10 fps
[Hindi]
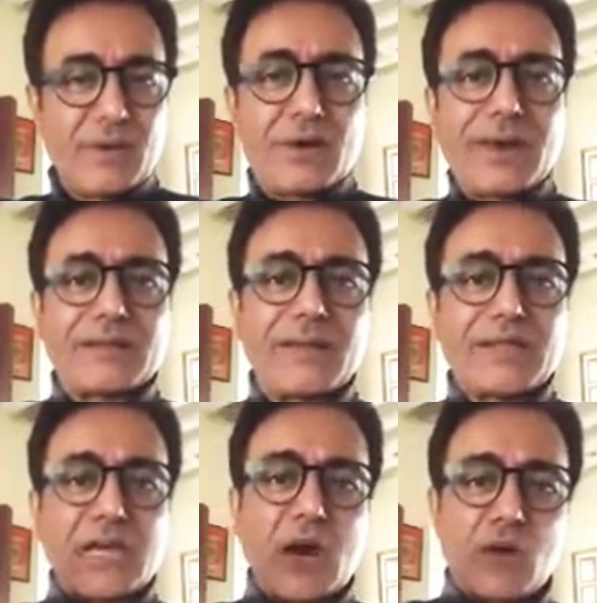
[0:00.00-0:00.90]
और कहते
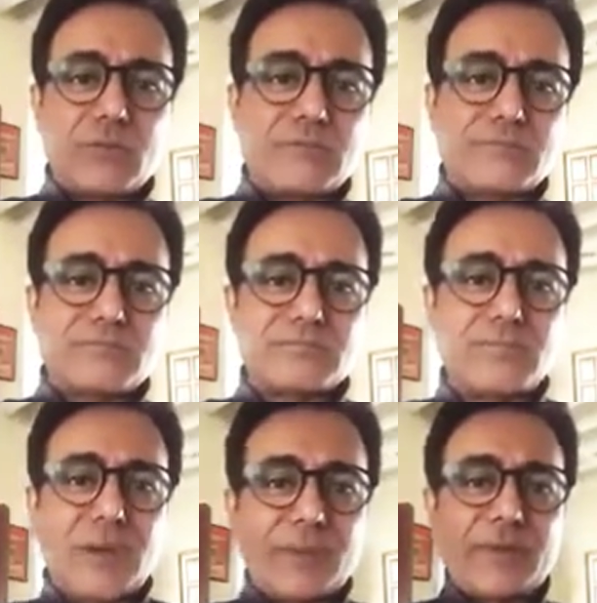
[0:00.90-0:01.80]
हैं जाओ
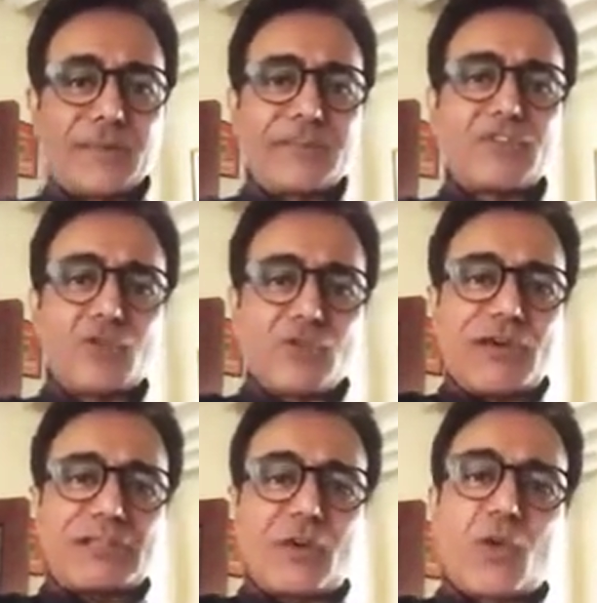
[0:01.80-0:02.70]
अपनी नवीन
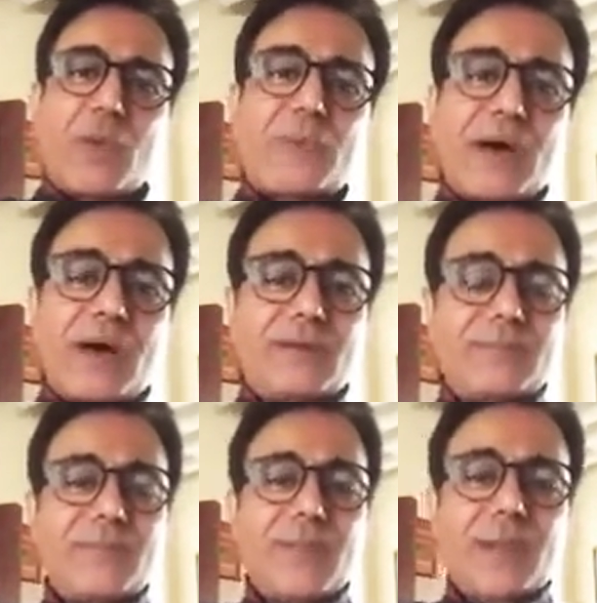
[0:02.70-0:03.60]
शुरुआत करो अपना
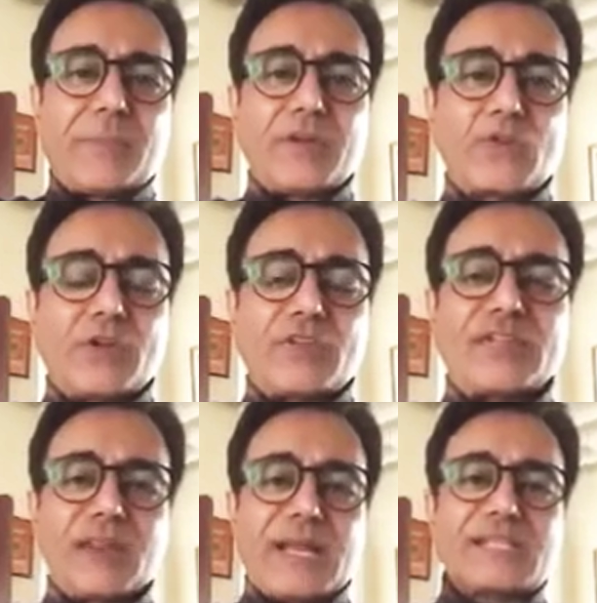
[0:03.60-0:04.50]
अपना जो
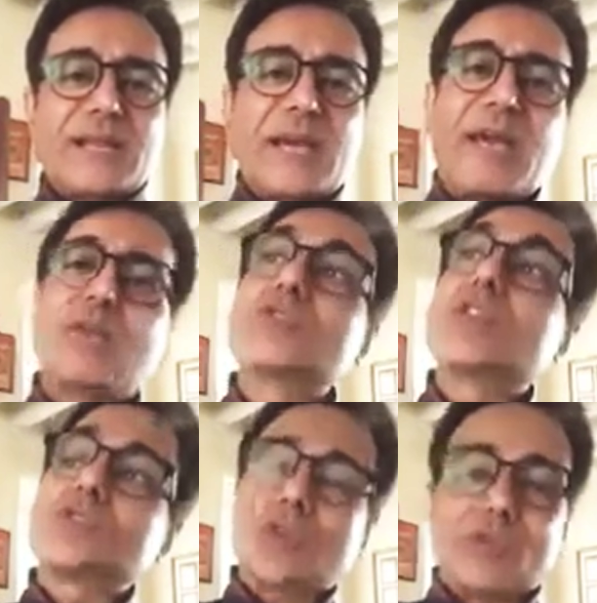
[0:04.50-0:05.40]
नवीन राज्य है
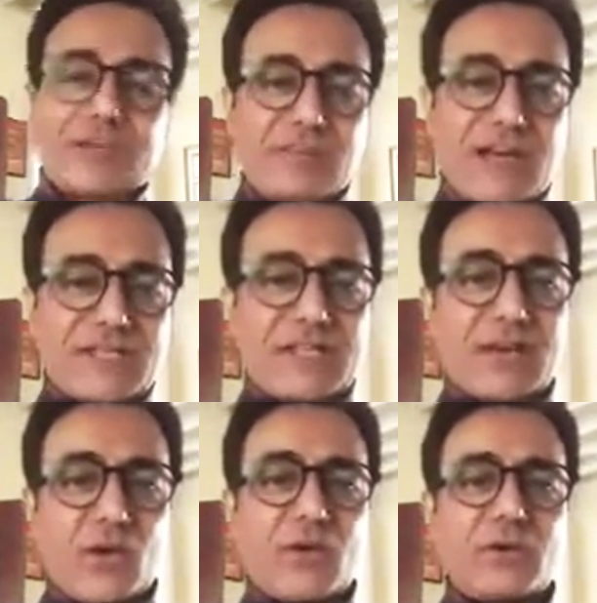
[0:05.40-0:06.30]
उसकी शुरुआत वहाँ
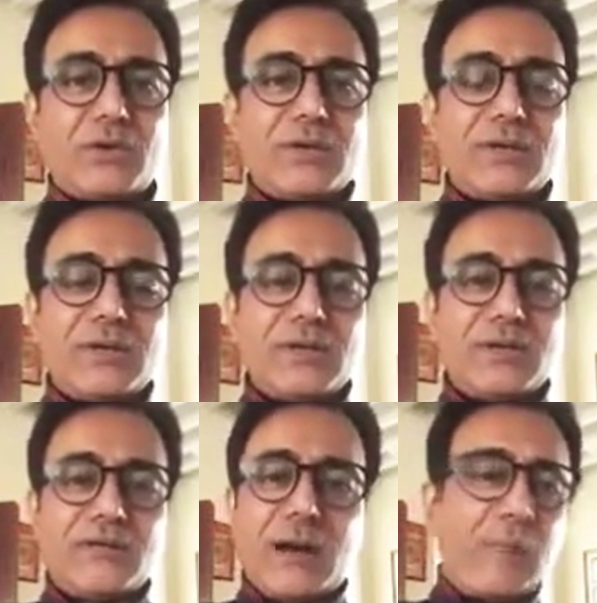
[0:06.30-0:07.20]
से करो
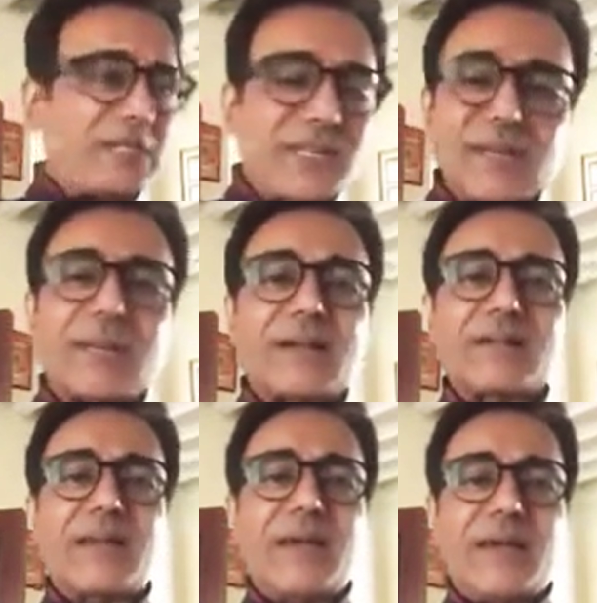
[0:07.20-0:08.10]
वहाँ बंजर
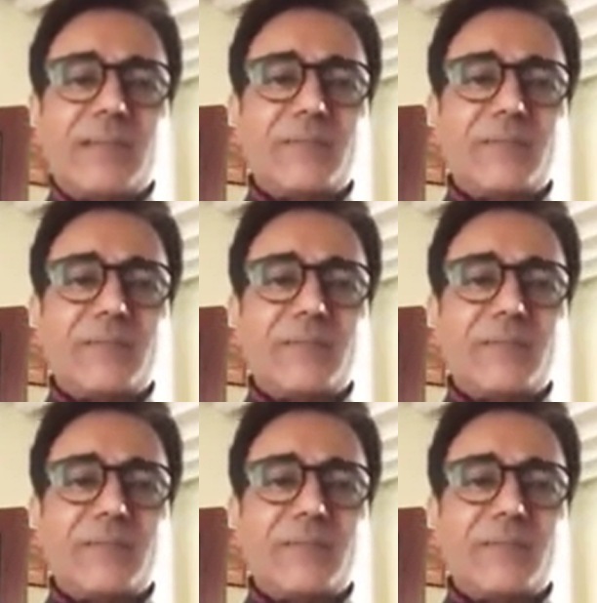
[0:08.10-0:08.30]
धरती है